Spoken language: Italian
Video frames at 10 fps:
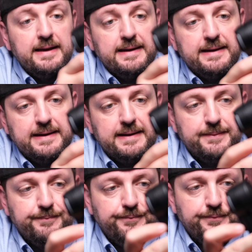
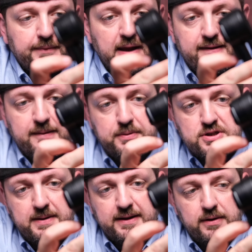Ehm, è
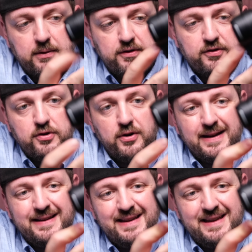semplicemente una
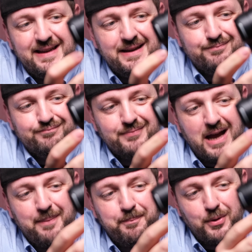questione di
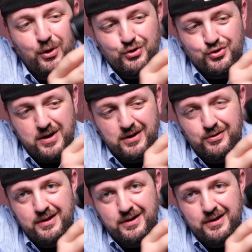approccio, ecco,